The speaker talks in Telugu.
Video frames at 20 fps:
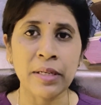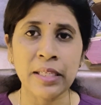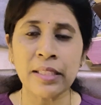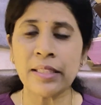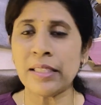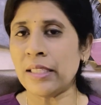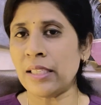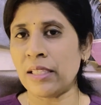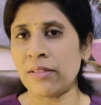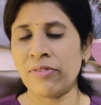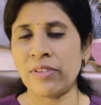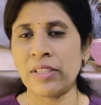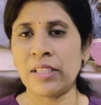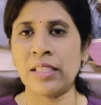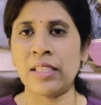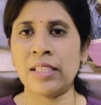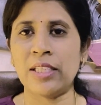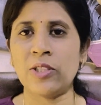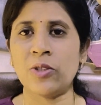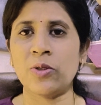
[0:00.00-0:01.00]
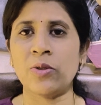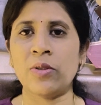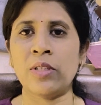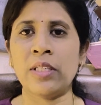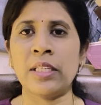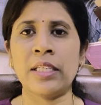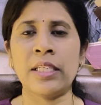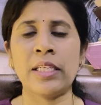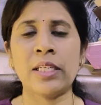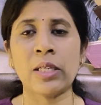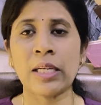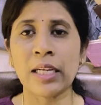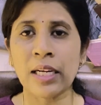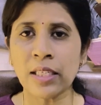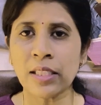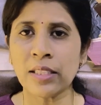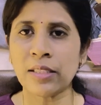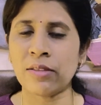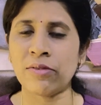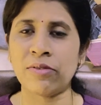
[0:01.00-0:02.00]
బ్రీతింగ్ డిఫికల్టీస్ ఉన్నాయి
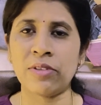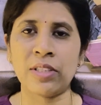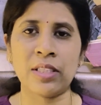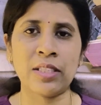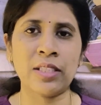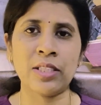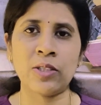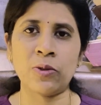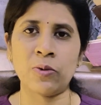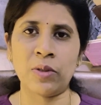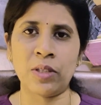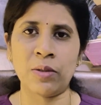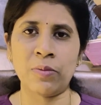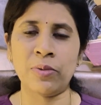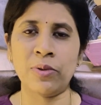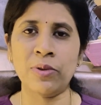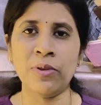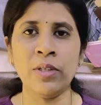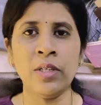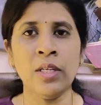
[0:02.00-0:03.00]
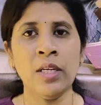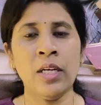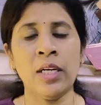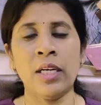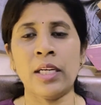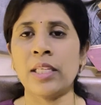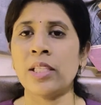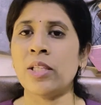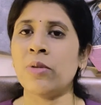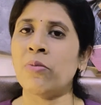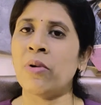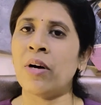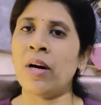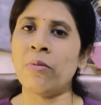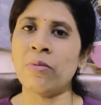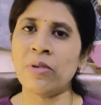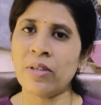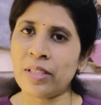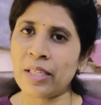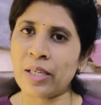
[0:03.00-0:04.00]
ఇట్లాంటి సివియరిటీ ఉన్నప్పుడు ఇది
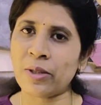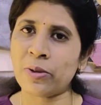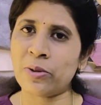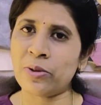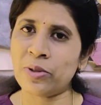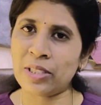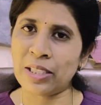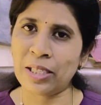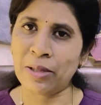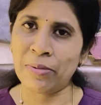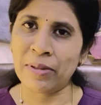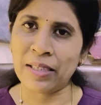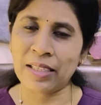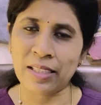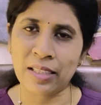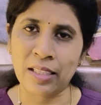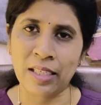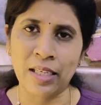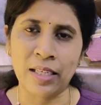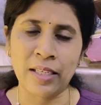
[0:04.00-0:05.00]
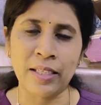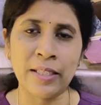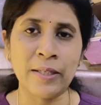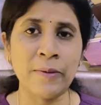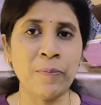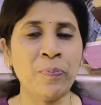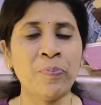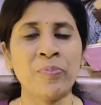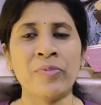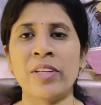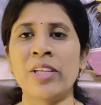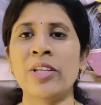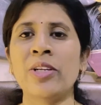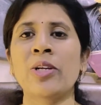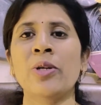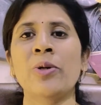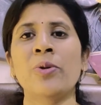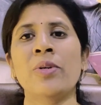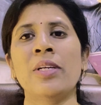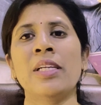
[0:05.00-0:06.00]
మామూలు దగ్గు జలుబే కదా అని
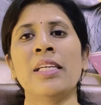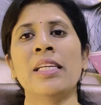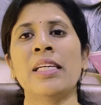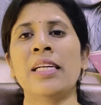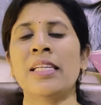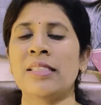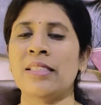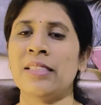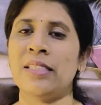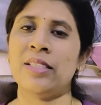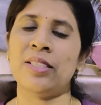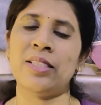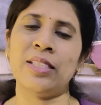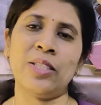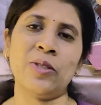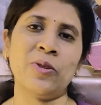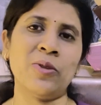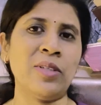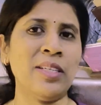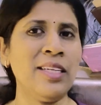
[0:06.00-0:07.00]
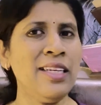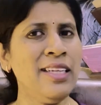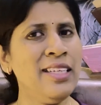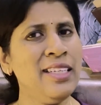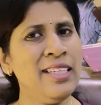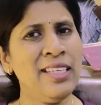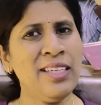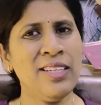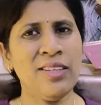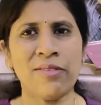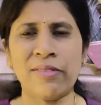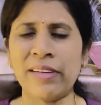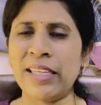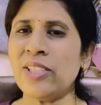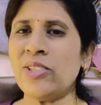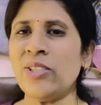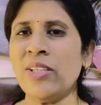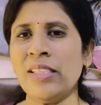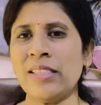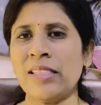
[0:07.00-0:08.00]
ఇంట్లో ఉండి అసలు చేయకుండా
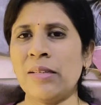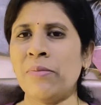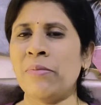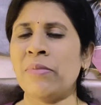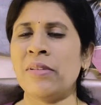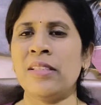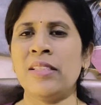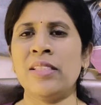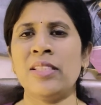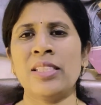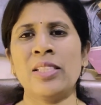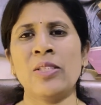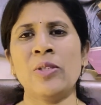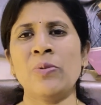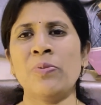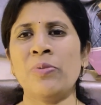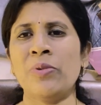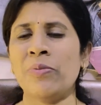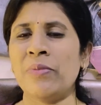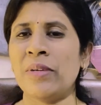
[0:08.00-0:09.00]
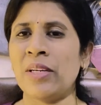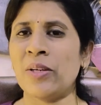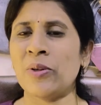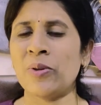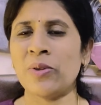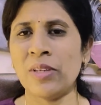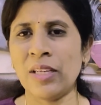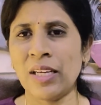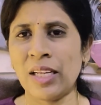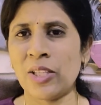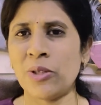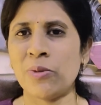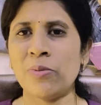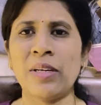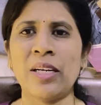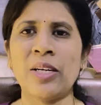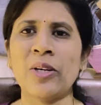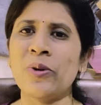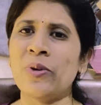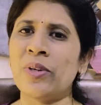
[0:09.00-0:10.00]
వైద్యుని సంప్రదించండి ఇప్పుడు మనకున్న
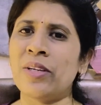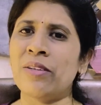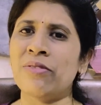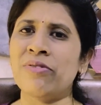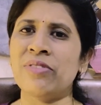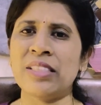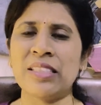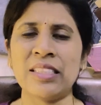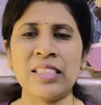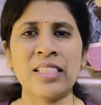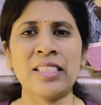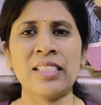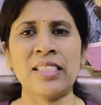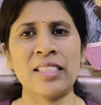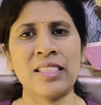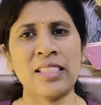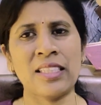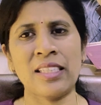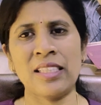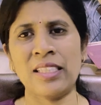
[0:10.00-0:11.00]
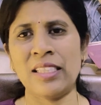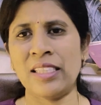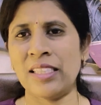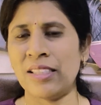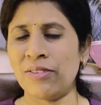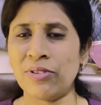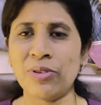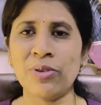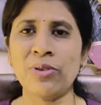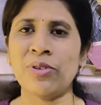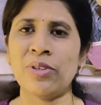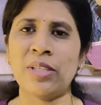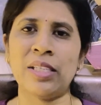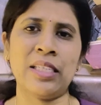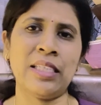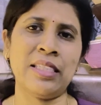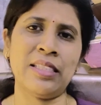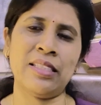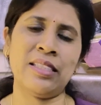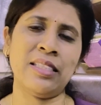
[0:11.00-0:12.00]
అందుబాటులో ఉన్న ఫిజిషియన్స్ కానీ ఎవరు కూడా
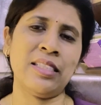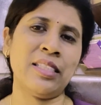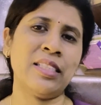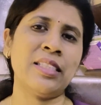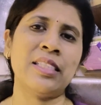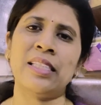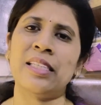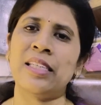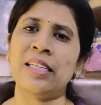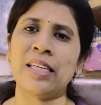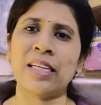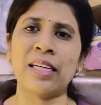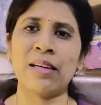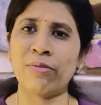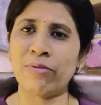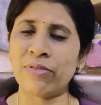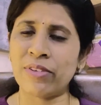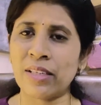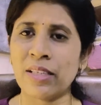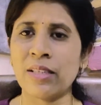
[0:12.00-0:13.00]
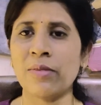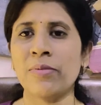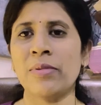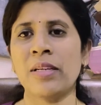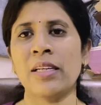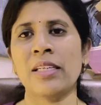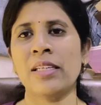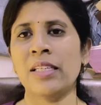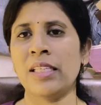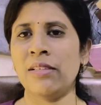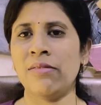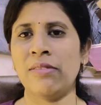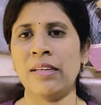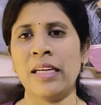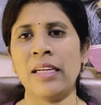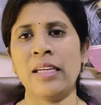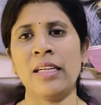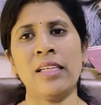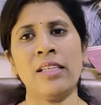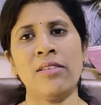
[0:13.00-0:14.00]
హెసిటేట్ చేయట్లా కంఫర్టబుల్గా ఈ
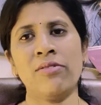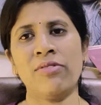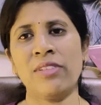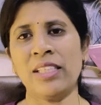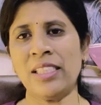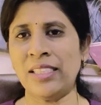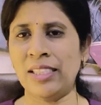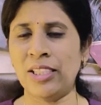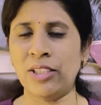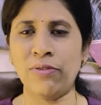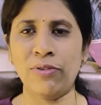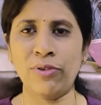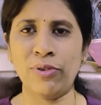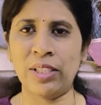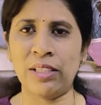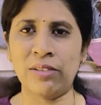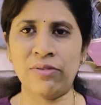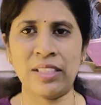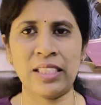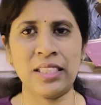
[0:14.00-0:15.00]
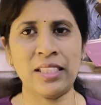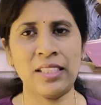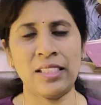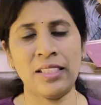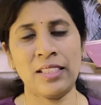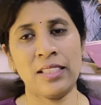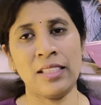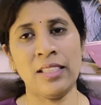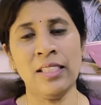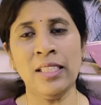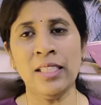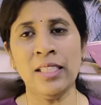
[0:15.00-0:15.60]
వైరల్ ఇన్ఫెక్షన్స్ ఫ్లూ ఇన్ఫెక్షన్స్